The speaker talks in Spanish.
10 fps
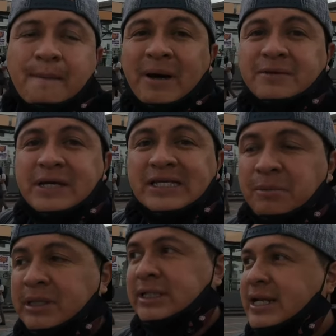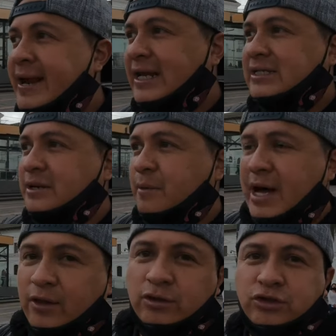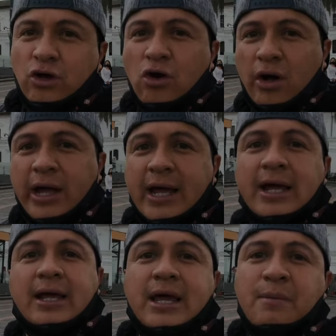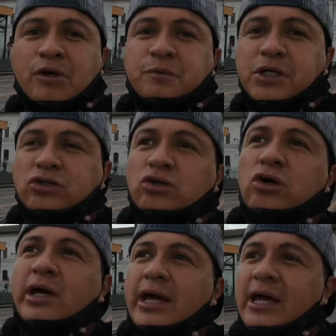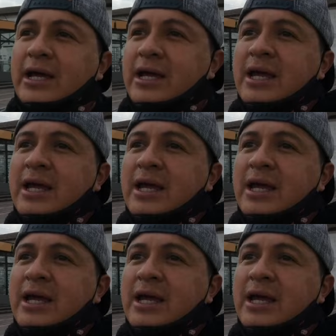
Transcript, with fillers: más bien se mantiene reservado solo en hemos visto en